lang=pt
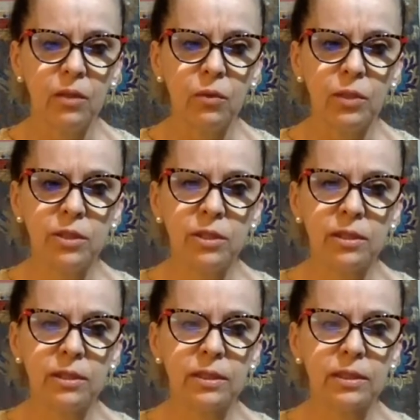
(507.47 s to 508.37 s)
Ou ele
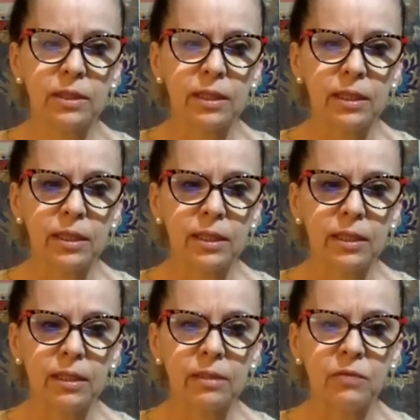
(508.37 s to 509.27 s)
diz:
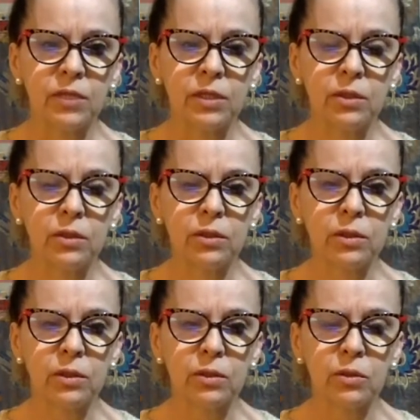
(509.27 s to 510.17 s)
às
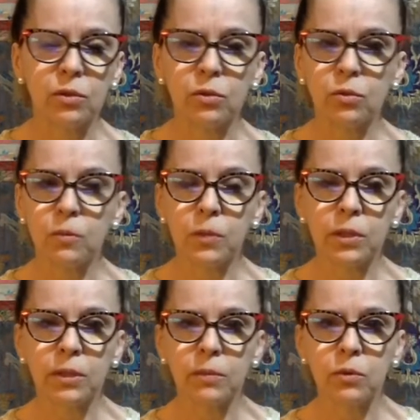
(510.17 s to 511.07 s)
vezes nós nos
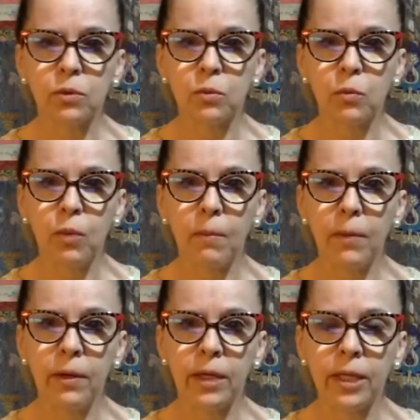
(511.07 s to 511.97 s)
comportamos como uma
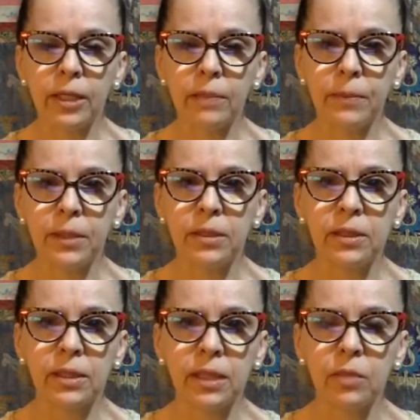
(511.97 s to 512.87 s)
mãe que, para
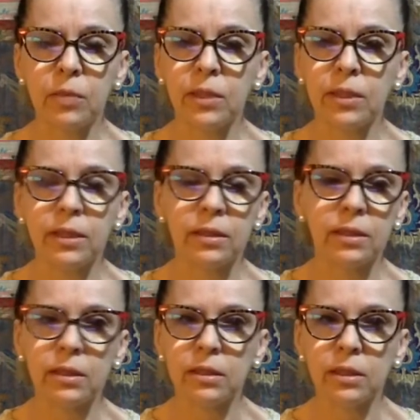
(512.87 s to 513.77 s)
distrair uma criança
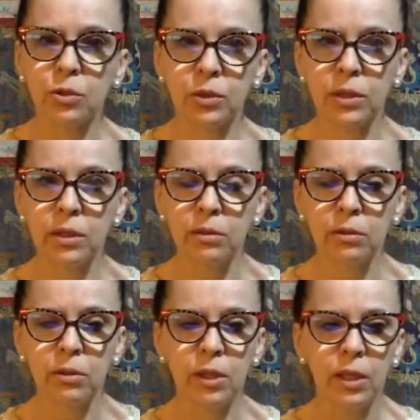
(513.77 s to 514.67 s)
que está
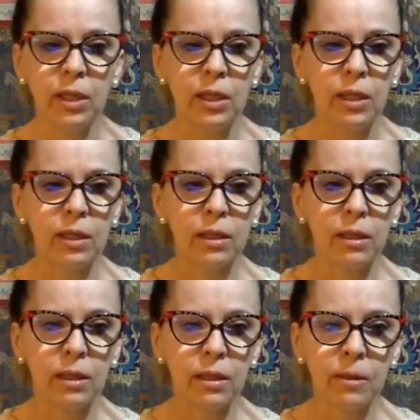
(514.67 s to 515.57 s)
chorando,
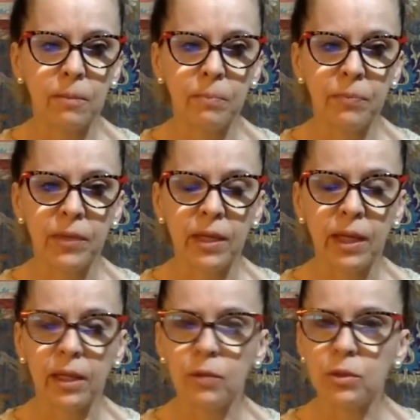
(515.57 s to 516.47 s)
uh,
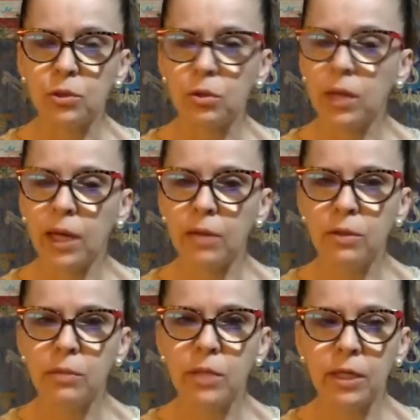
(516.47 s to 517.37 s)
ela usa chocalhos
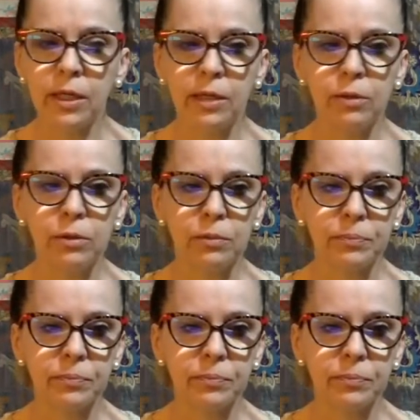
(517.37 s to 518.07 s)
e brinquedos.